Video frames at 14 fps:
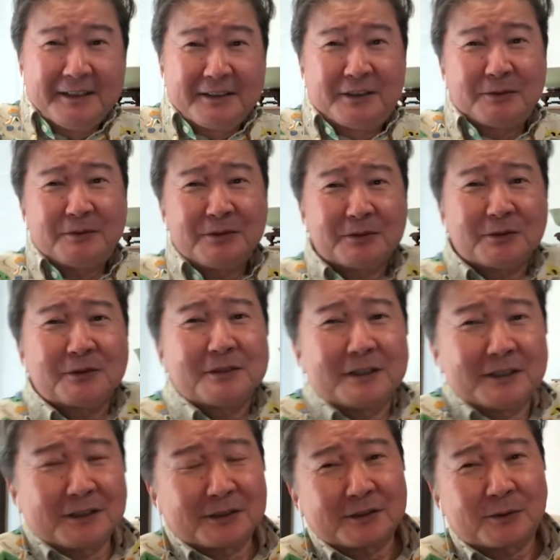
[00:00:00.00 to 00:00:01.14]
自分の通りで
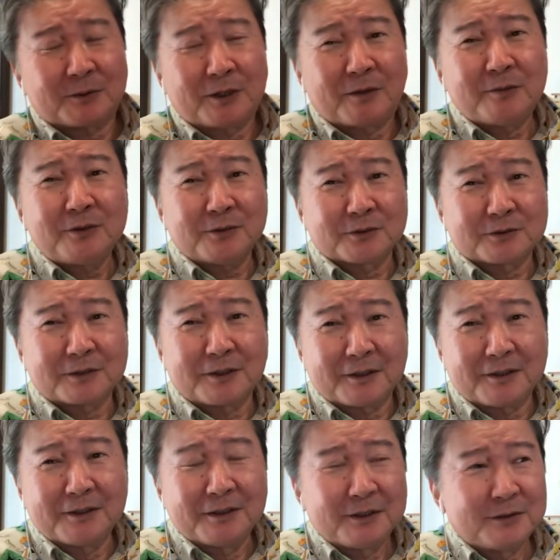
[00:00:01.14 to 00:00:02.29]
きなかったらやめるよっ
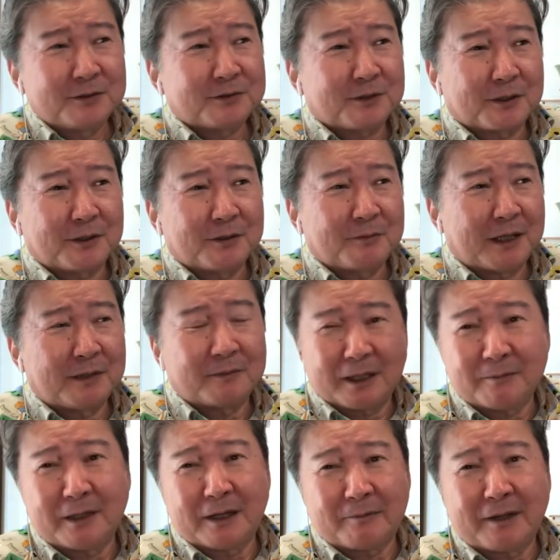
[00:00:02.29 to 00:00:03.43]
て言ったら、まあま
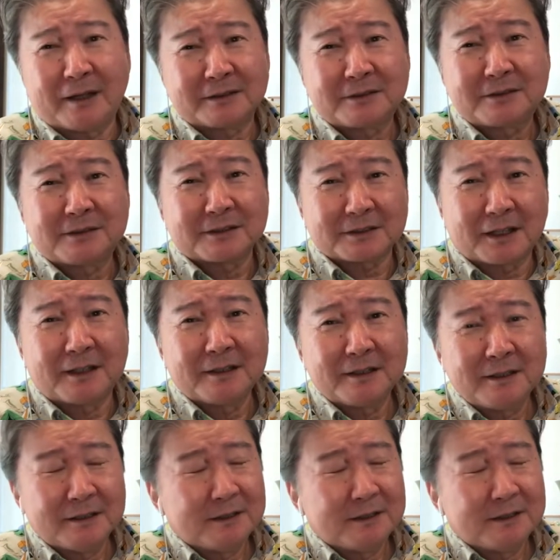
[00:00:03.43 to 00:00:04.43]
あまあまあっつってさ、